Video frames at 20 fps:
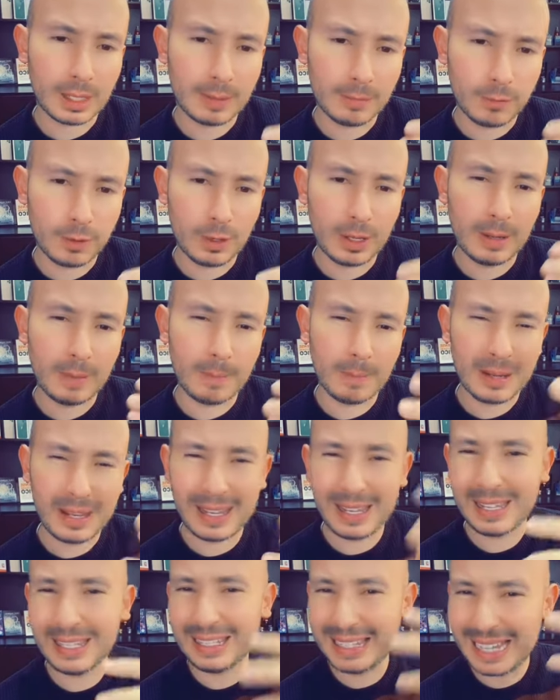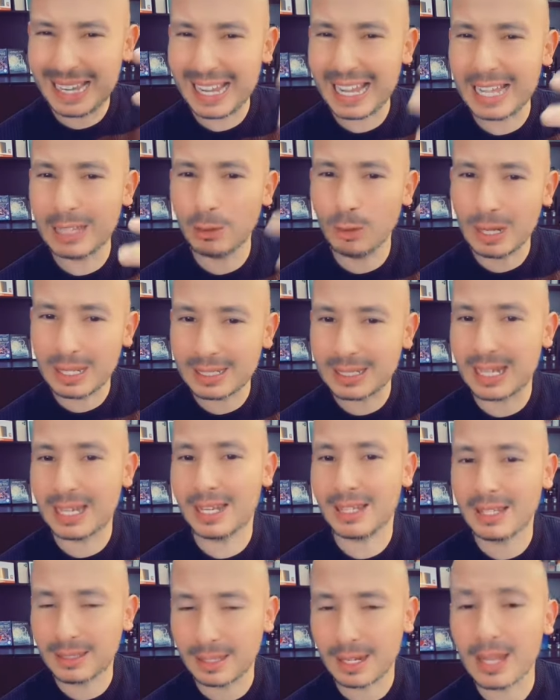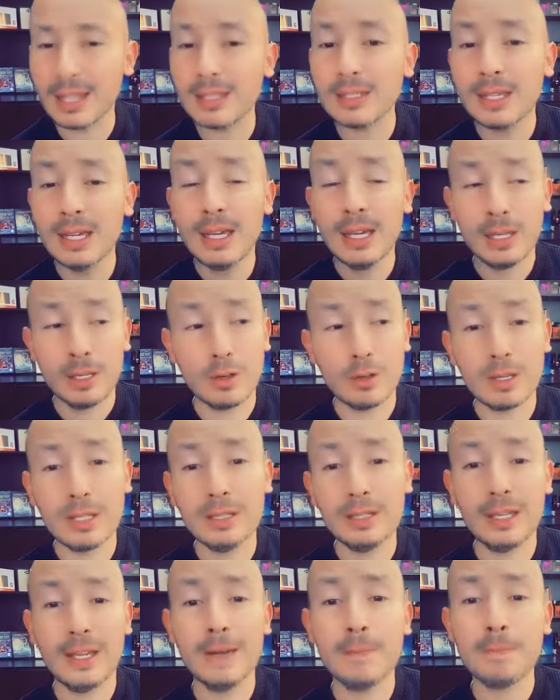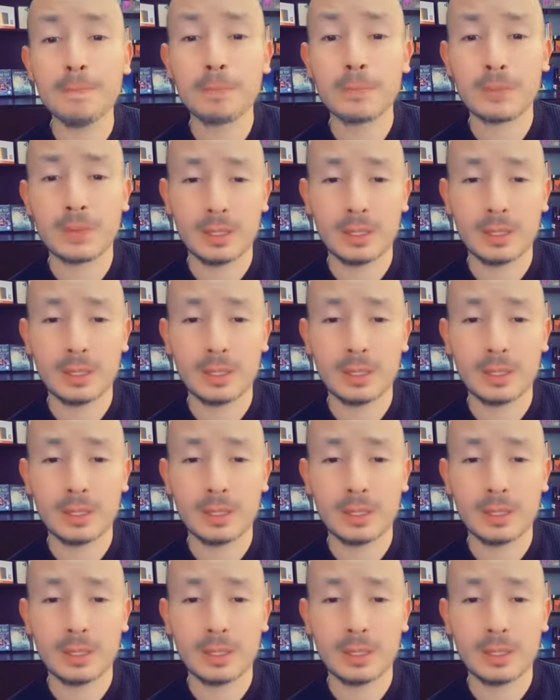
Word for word: fue dejando las canas atrás y hoy en día